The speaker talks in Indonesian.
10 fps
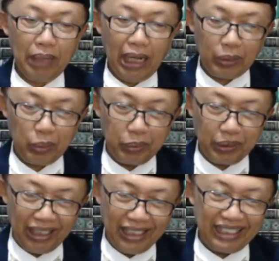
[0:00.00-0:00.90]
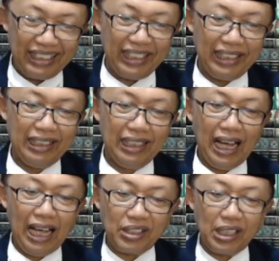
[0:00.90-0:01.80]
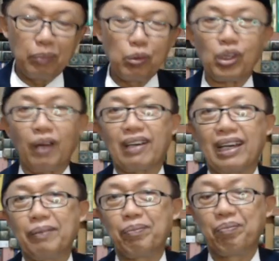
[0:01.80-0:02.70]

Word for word: atau putri negeri Hasil musyawarah,